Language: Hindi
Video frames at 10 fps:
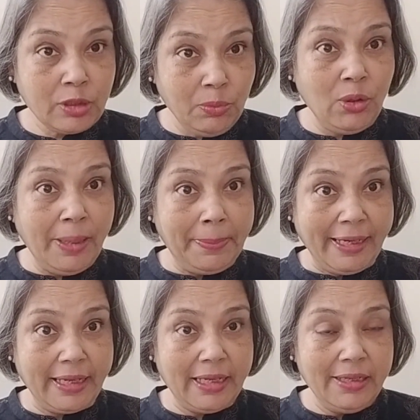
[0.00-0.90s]
बोलने
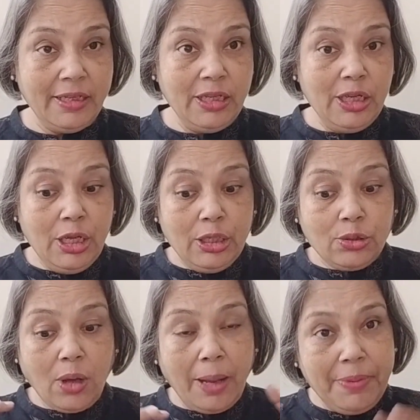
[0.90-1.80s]
पड़ेंगे
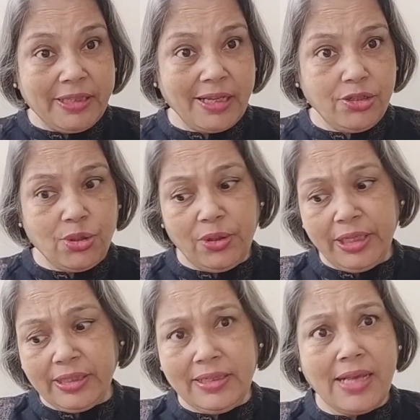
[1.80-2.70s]
तो अभी तक जो
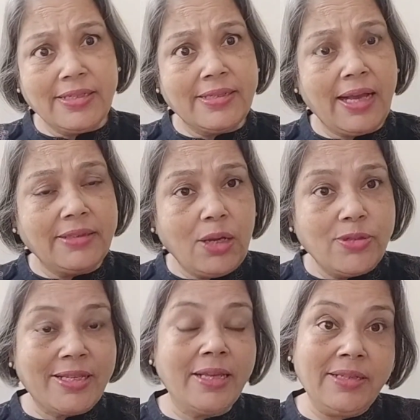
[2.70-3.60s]
इतना ज़्यादा
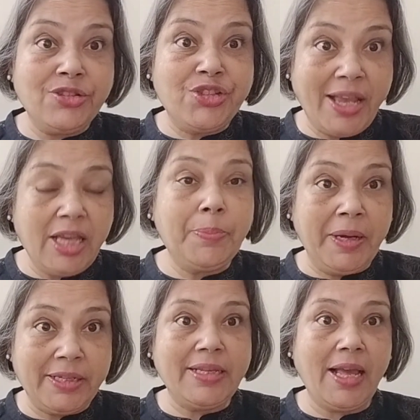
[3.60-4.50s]
उसके अंदर जहर
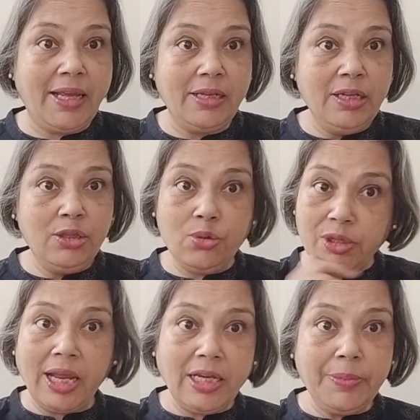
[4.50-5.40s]
भर दिया है
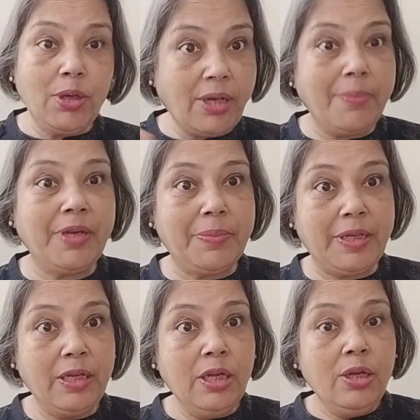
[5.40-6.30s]
दुनिया ने भी और हमने
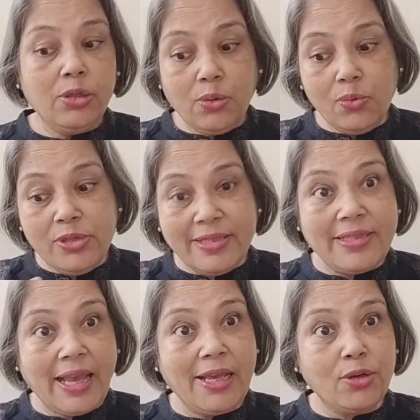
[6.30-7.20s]
भी तो उस
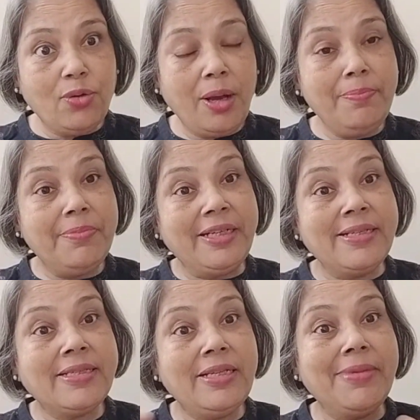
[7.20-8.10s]
जहर को हम
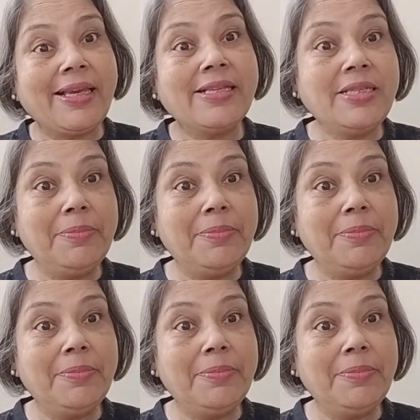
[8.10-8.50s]
मेडिसिन में कैसे